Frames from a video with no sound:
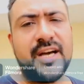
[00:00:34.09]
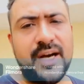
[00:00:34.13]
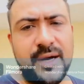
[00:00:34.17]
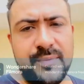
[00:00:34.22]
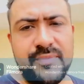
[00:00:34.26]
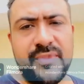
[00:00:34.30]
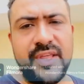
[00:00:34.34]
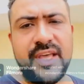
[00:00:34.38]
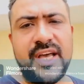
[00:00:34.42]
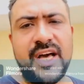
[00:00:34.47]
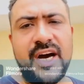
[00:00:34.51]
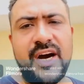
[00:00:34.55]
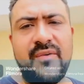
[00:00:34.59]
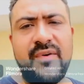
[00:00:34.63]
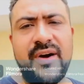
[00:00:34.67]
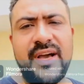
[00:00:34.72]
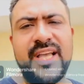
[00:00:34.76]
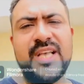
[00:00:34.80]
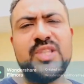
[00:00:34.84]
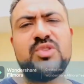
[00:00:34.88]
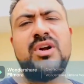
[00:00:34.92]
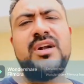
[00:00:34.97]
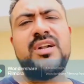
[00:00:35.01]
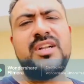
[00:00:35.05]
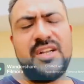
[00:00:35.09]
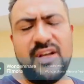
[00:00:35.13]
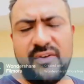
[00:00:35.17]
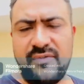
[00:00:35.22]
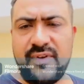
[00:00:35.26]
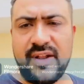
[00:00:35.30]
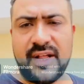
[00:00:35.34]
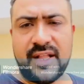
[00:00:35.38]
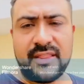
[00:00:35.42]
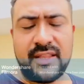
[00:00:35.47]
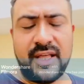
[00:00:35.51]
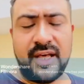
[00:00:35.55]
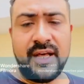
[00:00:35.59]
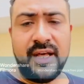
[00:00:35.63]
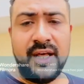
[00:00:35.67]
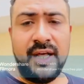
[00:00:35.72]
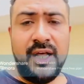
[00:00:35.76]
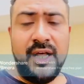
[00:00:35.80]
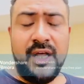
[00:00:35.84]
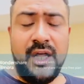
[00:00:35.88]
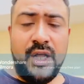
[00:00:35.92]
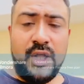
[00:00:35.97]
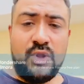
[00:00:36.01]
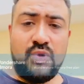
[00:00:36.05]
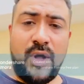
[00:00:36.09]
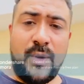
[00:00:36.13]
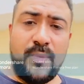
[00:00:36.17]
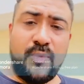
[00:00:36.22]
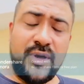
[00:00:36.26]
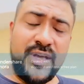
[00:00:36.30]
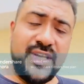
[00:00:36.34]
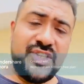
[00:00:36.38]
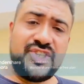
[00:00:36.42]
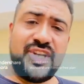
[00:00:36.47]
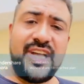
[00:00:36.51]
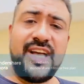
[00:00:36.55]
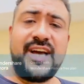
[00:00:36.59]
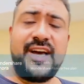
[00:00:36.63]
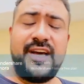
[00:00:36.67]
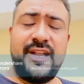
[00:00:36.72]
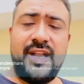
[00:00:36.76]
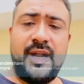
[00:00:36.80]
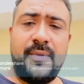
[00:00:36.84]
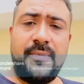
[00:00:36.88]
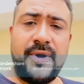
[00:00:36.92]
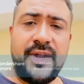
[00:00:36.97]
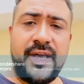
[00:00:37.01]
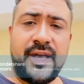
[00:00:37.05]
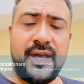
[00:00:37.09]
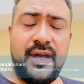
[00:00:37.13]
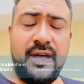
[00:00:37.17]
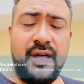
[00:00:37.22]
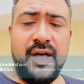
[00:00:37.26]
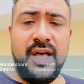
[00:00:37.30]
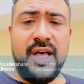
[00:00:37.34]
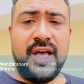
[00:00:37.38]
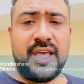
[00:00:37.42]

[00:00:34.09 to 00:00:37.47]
कम देखा हुआ है या थोड़ा टफ लगता है तो आपको ये चेक करना पड़ेगा